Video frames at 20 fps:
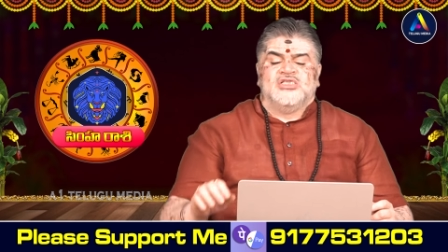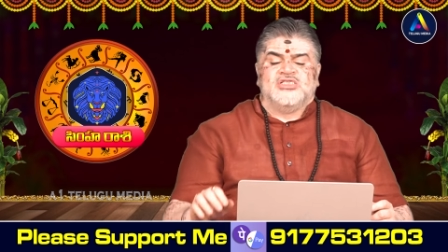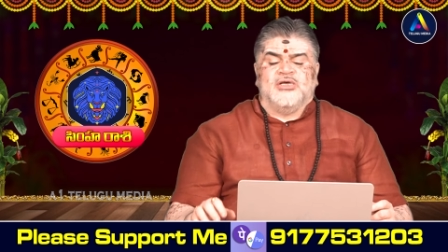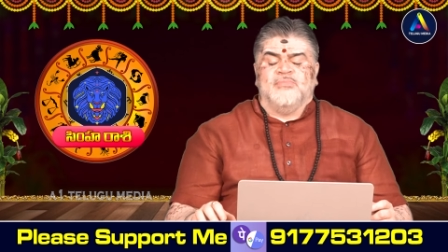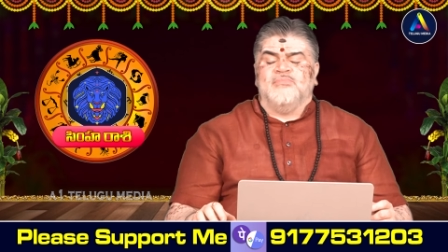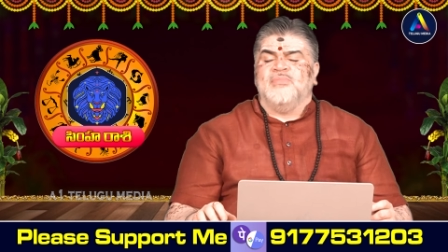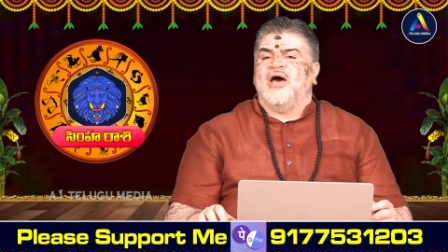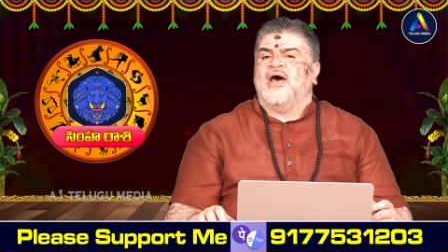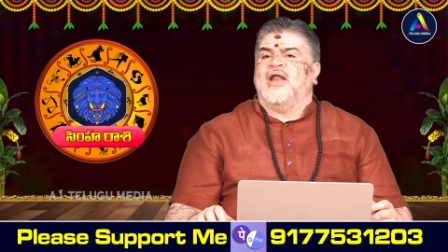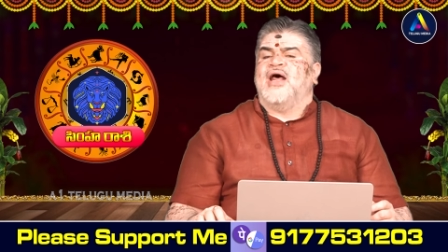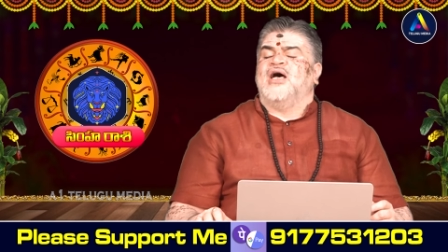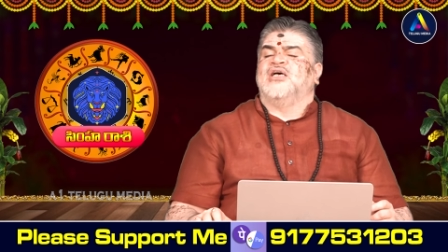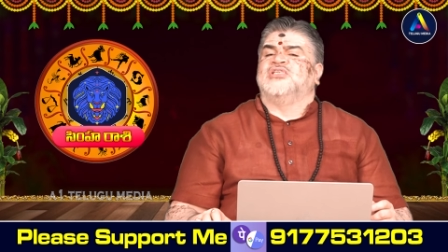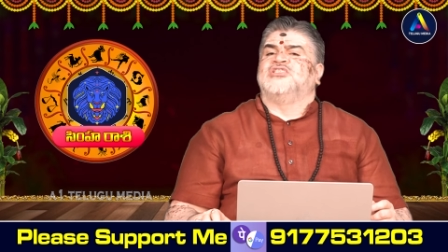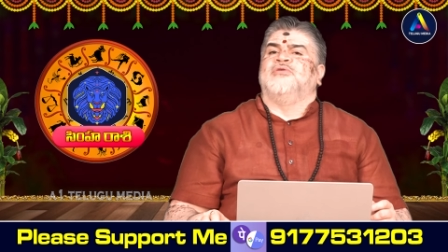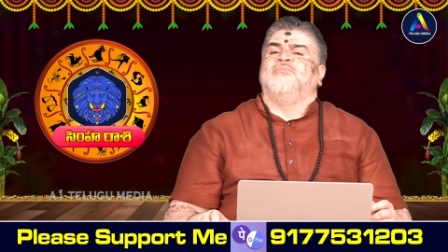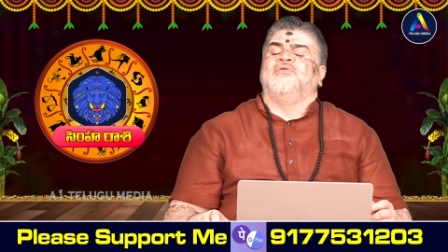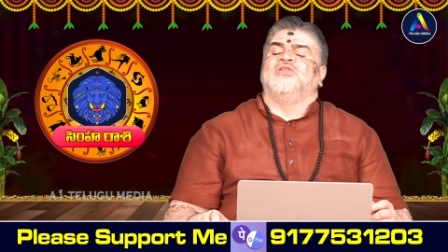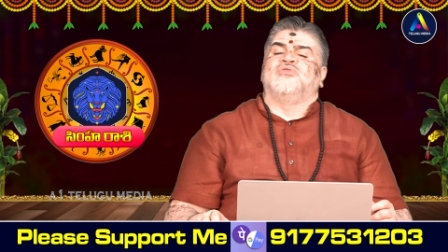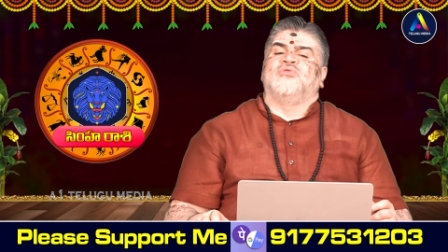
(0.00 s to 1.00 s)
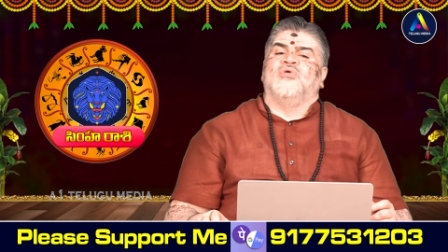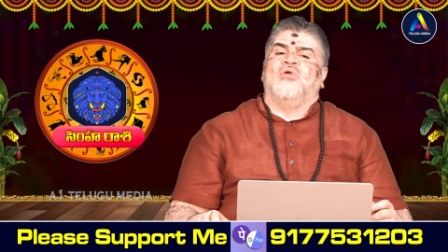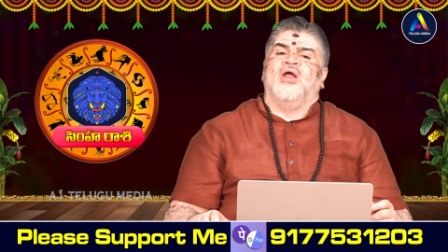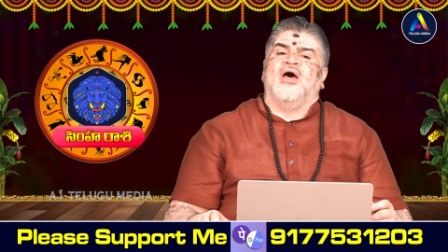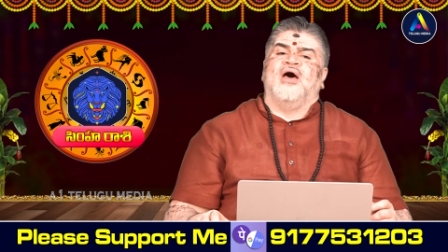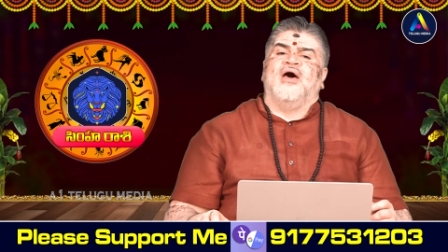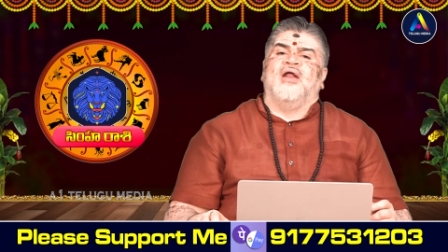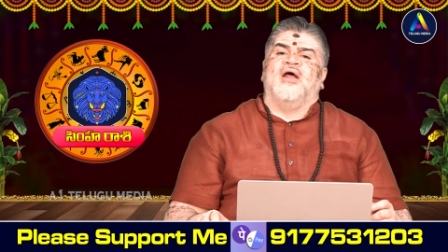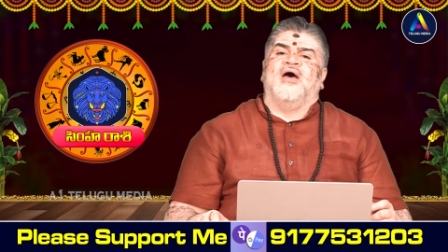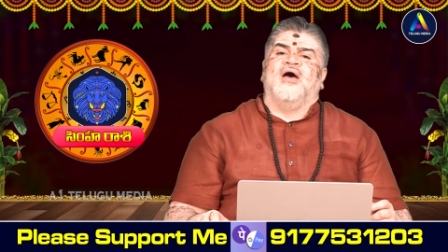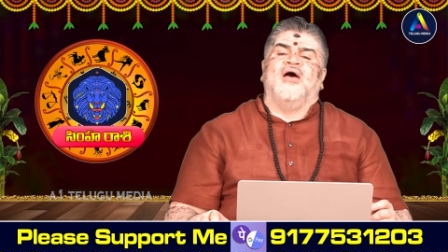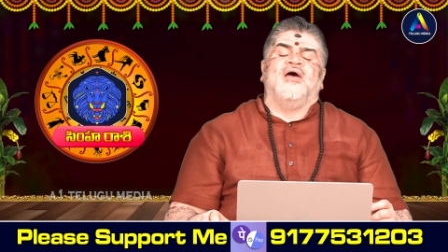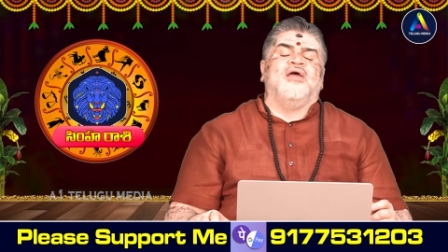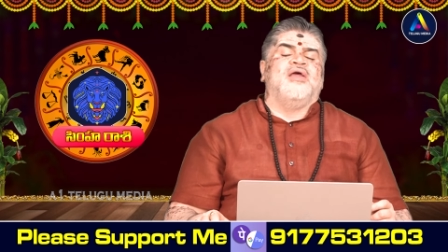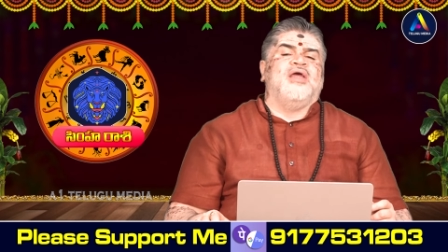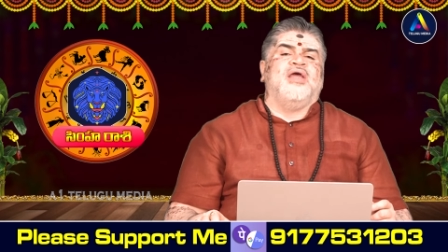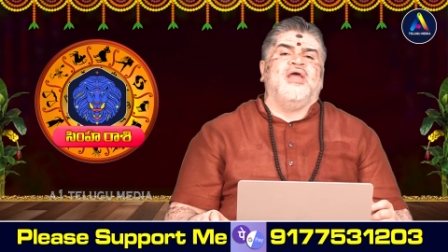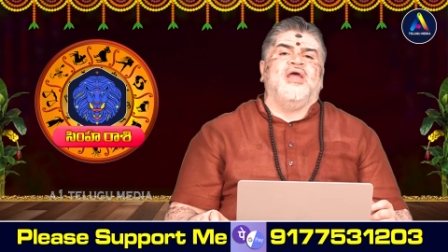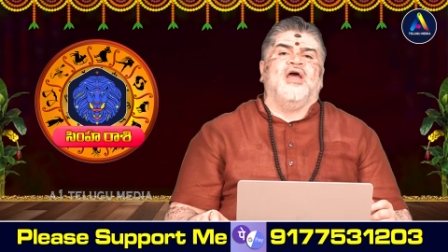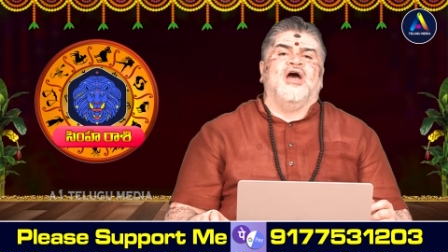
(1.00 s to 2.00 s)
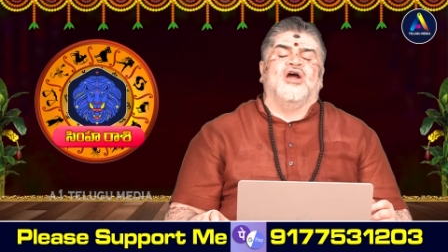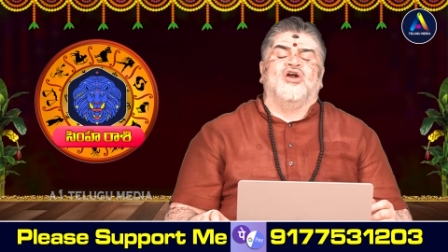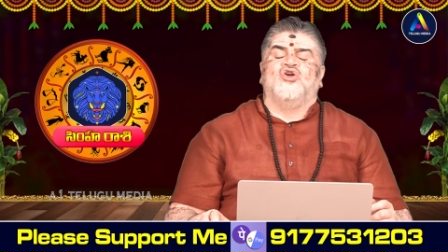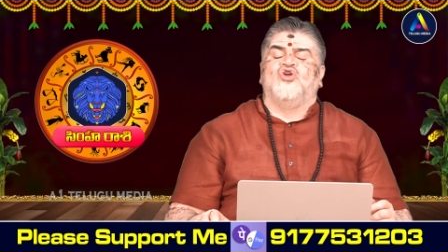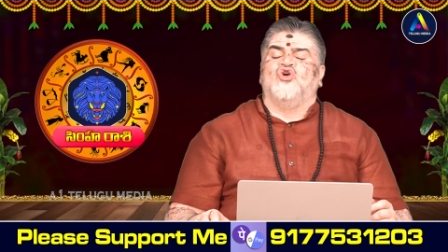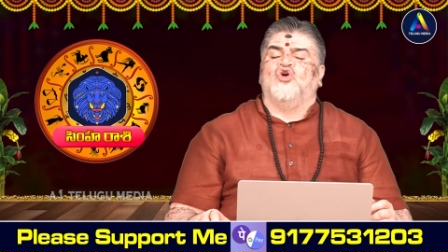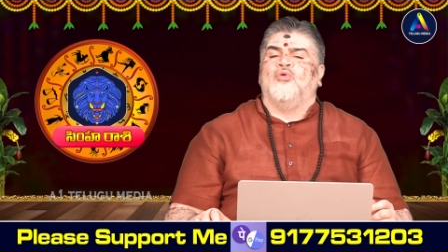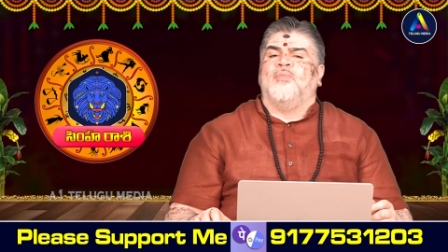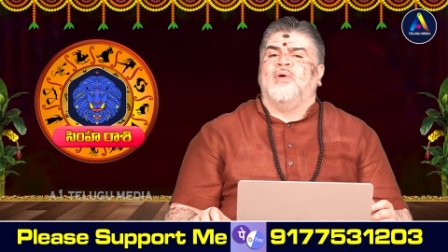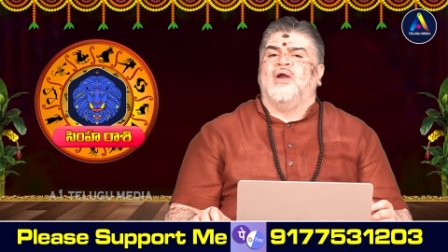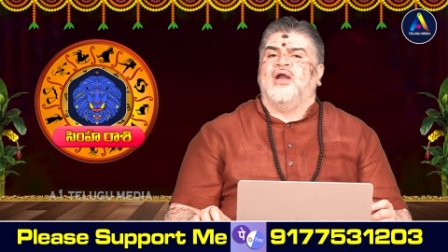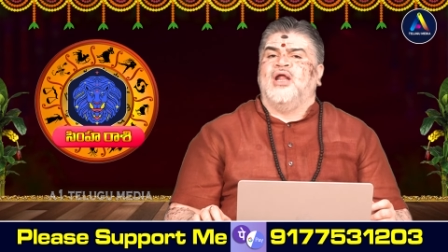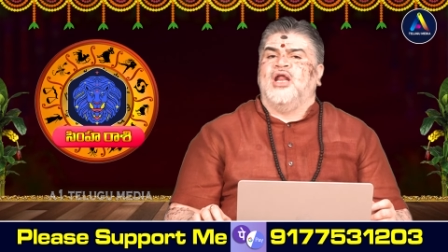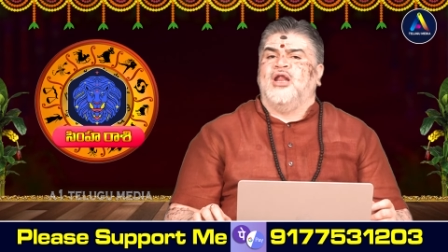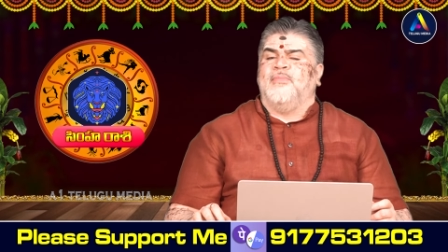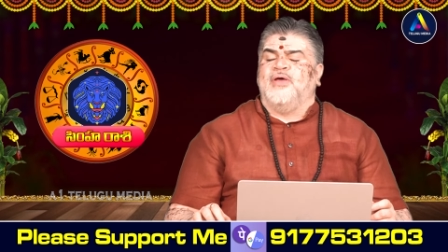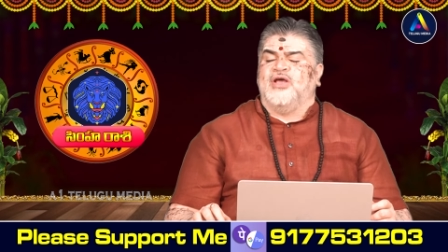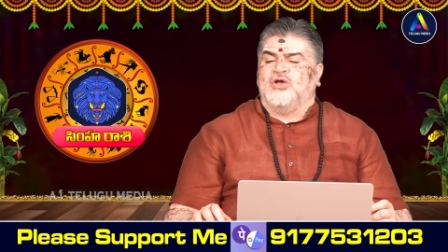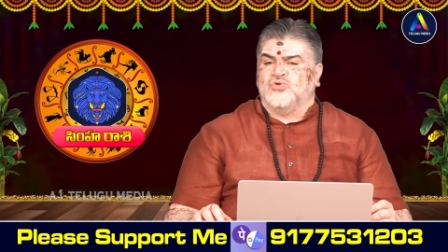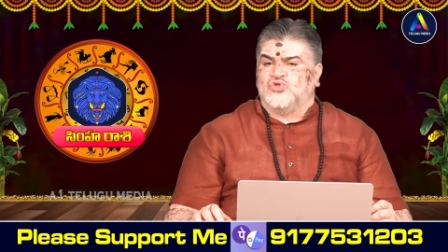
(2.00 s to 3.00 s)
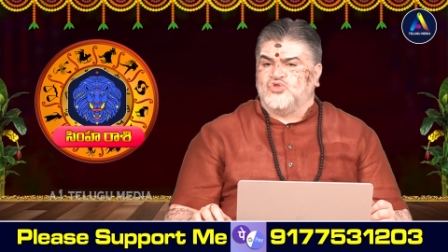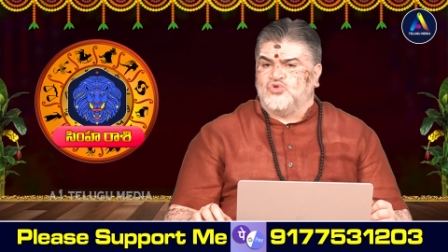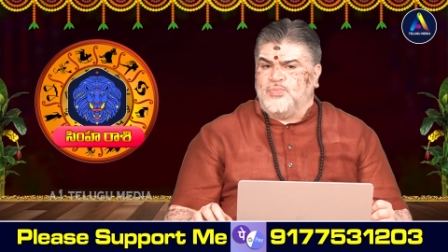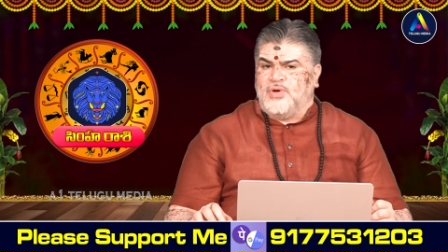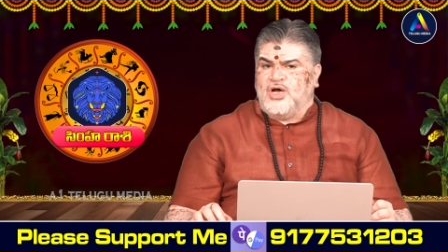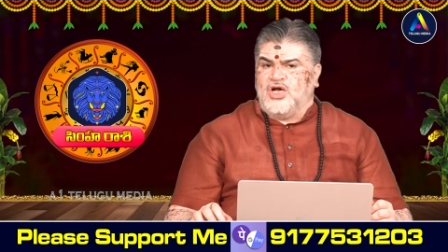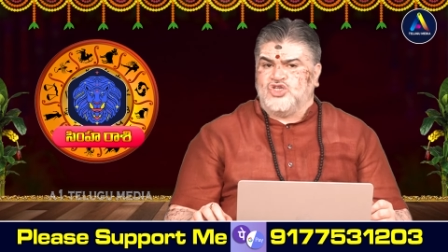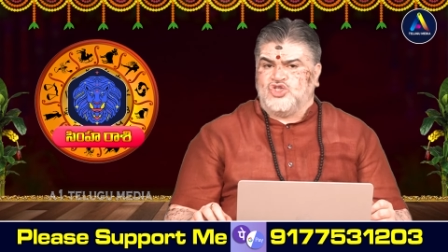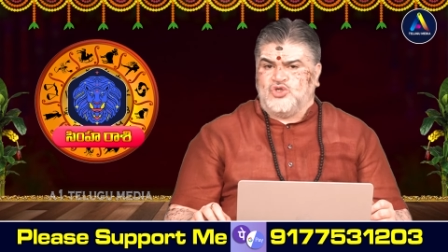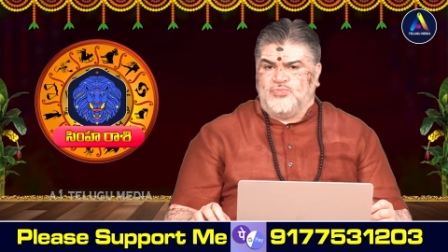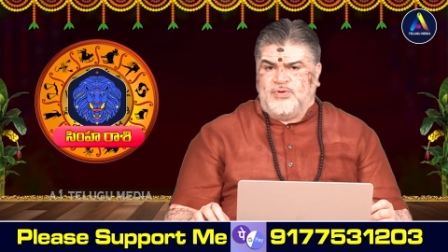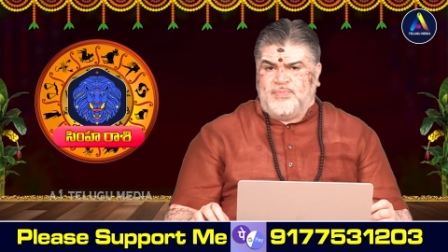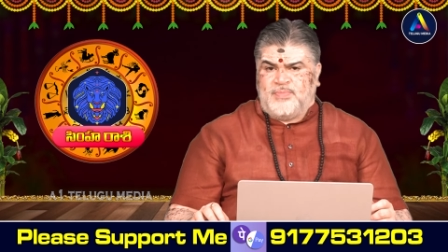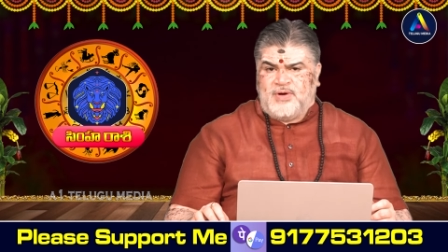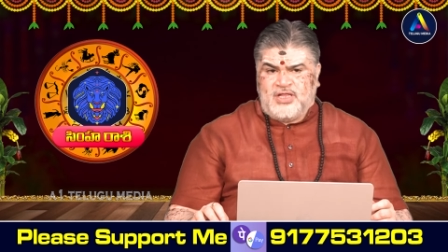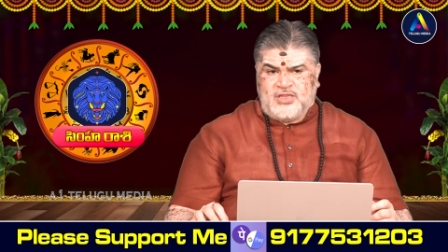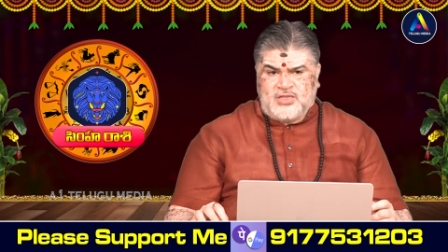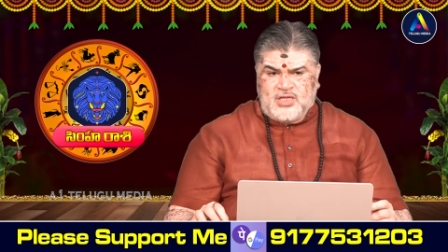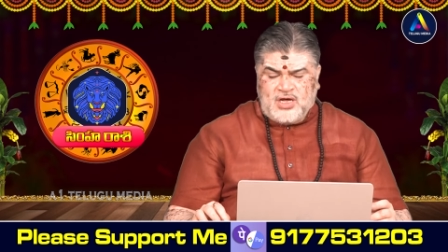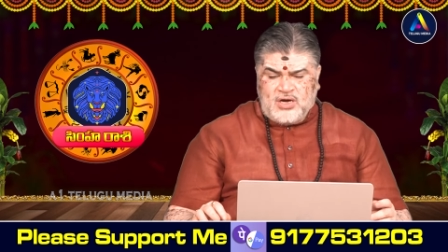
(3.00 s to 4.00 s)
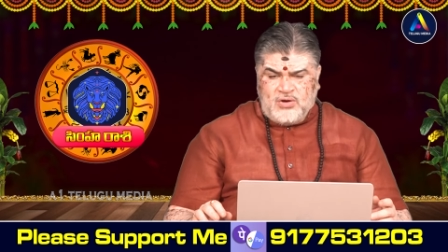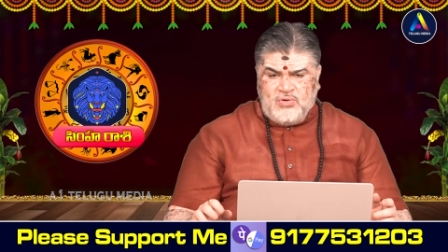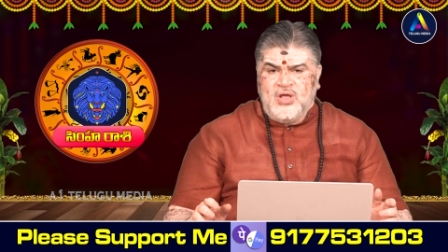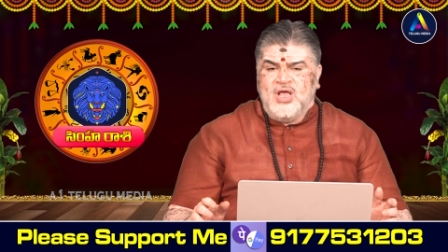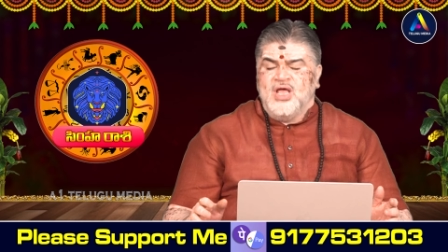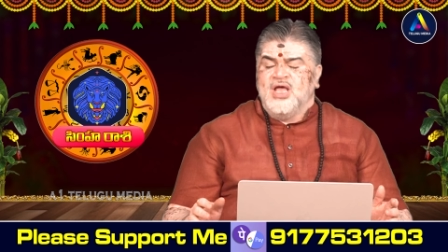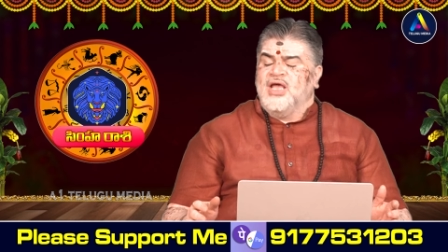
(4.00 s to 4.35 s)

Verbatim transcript: సింహరాశి మిత్రులారా ఈ అక్టోబర్ నెల మీకు శుభాశుభ ఫలితాలు